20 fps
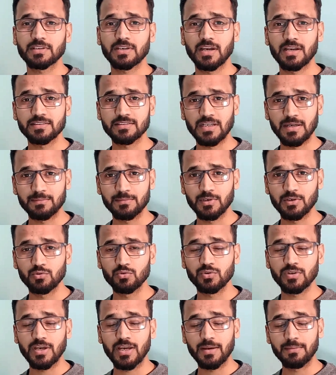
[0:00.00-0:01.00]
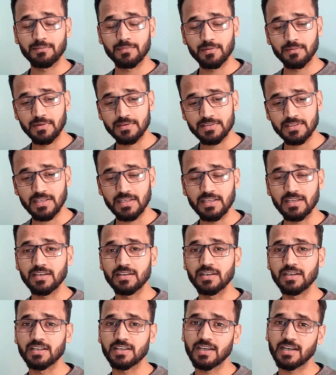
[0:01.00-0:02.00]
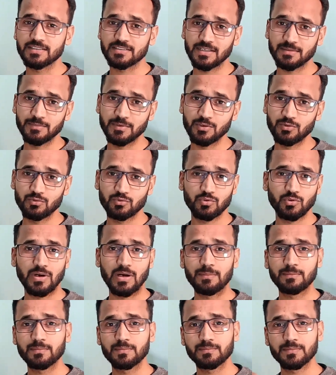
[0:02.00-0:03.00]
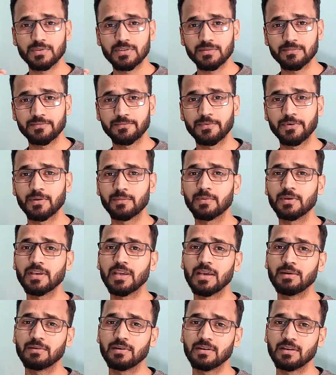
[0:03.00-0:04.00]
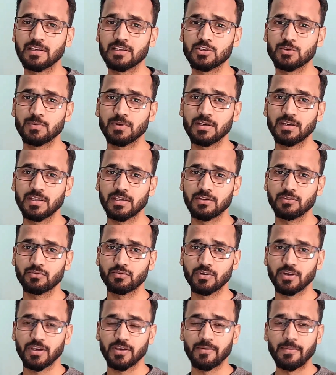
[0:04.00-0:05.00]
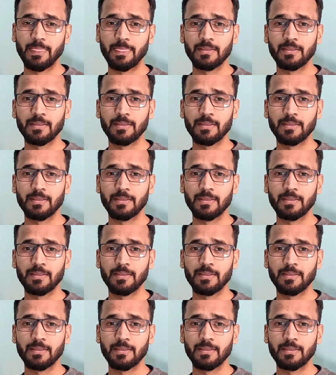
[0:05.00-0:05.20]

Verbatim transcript: का एग्ज़ाम दे दूँ या एम के लिए नीट का एग्ज़ाम दे दूँ तो आप फिर भी एलिजिबल नहीं होंगे